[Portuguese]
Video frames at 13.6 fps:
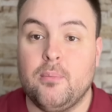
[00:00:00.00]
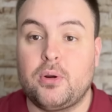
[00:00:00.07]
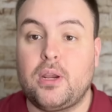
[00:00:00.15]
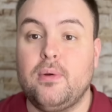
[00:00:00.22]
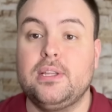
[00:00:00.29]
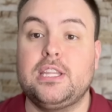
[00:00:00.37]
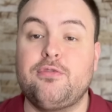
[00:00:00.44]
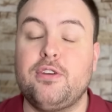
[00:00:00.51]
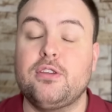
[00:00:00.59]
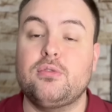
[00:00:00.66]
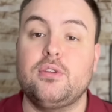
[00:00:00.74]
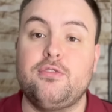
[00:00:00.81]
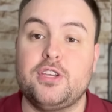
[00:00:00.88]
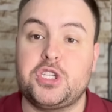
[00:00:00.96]
Porque o Inter fez
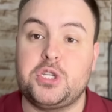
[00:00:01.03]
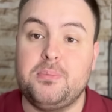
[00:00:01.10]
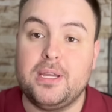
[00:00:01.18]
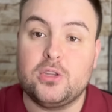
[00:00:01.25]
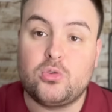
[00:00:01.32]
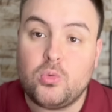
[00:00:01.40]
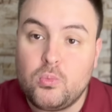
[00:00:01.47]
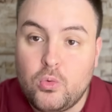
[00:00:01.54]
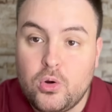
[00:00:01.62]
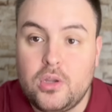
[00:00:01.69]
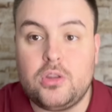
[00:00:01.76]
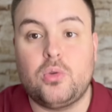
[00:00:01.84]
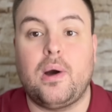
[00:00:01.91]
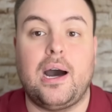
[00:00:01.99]
um investimento
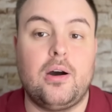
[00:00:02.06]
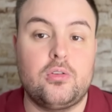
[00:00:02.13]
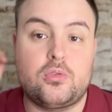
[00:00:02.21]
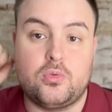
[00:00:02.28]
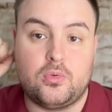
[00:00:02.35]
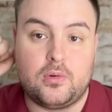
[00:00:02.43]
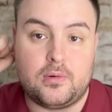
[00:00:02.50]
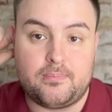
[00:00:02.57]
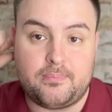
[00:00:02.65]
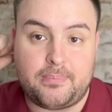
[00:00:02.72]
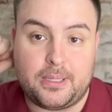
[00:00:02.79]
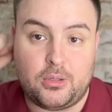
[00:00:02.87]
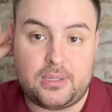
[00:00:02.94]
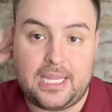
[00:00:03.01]
muito alto
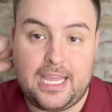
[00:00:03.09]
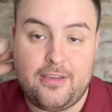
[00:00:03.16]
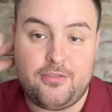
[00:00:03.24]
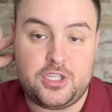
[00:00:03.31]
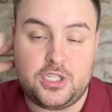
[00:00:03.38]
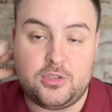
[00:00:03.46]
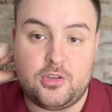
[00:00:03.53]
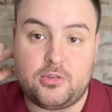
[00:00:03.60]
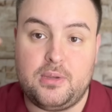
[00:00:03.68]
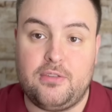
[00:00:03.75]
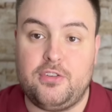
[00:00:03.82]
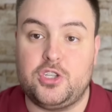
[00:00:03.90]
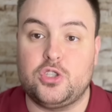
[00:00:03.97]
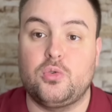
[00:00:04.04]
pelo David em
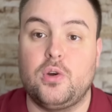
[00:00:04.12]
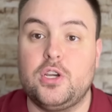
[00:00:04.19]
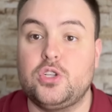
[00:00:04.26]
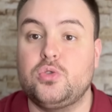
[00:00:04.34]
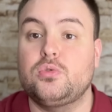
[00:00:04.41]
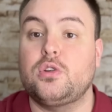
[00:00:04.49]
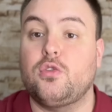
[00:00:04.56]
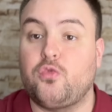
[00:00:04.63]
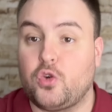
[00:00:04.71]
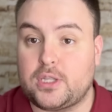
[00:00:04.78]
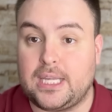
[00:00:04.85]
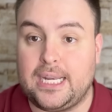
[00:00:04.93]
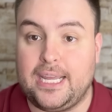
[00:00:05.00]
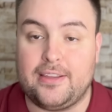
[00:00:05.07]
2022 junto ao
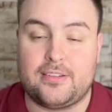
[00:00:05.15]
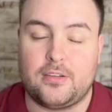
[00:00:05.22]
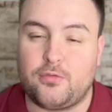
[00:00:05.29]
Fortaleza.